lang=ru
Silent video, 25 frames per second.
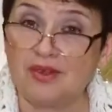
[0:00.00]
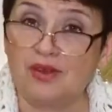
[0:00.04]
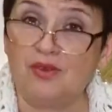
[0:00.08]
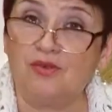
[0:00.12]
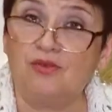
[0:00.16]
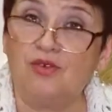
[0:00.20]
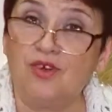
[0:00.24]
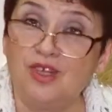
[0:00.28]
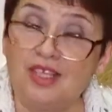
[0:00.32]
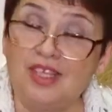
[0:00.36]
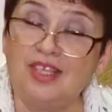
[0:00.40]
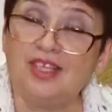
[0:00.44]

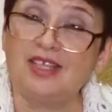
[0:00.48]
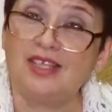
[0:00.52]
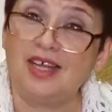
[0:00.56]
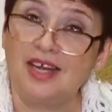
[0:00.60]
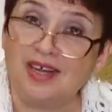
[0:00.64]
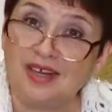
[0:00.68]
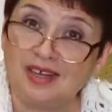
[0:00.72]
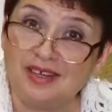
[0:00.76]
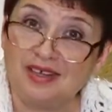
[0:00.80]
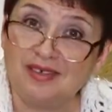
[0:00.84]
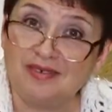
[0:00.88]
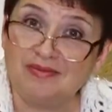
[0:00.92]
Вот
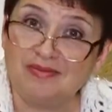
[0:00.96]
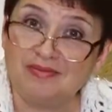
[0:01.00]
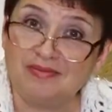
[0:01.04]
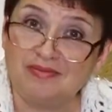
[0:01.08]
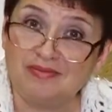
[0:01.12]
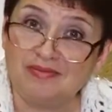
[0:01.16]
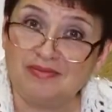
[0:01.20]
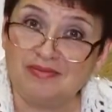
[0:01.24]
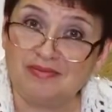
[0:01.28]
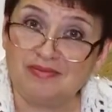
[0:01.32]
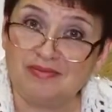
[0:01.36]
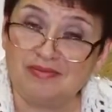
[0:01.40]
так.
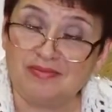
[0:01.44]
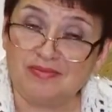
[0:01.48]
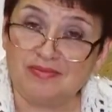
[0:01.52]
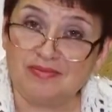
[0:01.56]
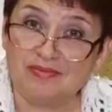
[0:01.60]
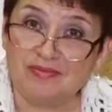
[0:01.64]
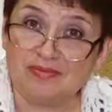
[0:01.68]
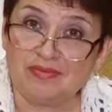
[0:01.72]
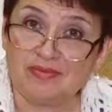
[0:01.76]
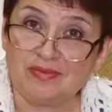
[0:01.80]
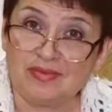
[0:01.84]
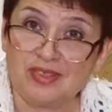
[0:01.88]

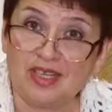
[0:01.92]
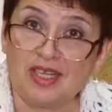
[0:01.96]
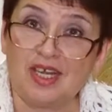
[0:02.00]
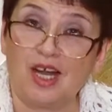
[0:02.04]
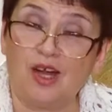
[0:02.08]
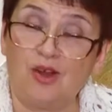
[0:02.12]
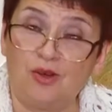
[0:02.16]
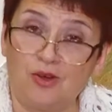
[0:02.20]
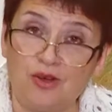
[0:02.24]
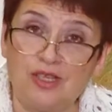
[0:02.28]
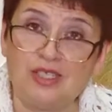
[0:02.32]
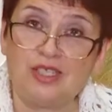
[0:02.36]

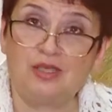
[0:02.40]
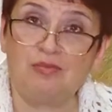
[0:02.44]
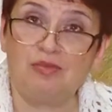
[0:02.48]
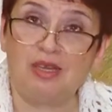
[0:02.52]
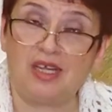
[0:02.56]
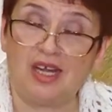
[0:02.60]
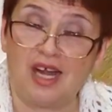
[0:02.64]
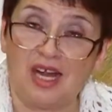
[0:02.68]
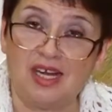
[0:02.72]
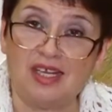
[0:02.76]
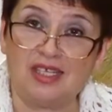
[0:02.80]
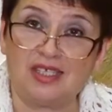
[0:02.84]
Какой
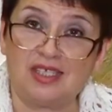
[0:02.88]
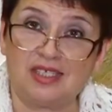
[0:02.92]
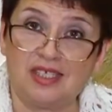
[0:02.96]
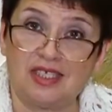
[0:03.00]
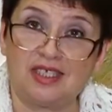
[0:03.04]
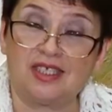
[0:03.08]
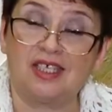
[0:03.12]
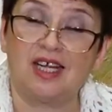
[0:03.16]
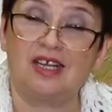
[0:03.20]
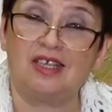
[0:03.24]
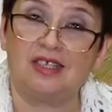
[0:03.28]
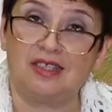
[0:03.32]

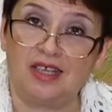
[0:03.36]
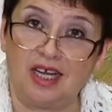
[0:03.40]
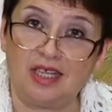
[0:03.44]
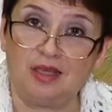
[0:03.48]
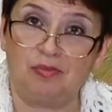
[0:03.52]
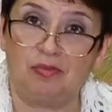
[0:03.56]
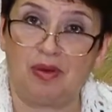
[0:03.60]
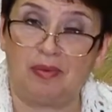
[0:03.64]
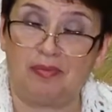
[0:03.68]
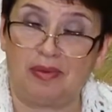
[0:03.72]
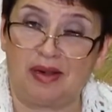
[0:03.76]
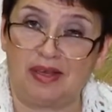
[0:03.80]
смекалистый
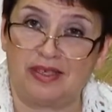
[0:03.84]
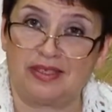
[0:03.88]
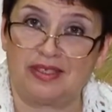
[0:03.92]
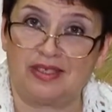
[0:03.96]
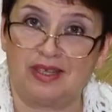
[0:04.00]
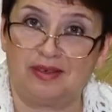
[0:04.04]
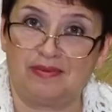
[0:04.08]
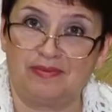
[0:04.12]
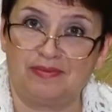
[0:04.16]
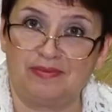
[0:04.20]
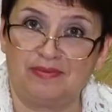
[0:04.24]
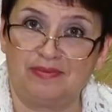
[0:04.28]
солдат попался.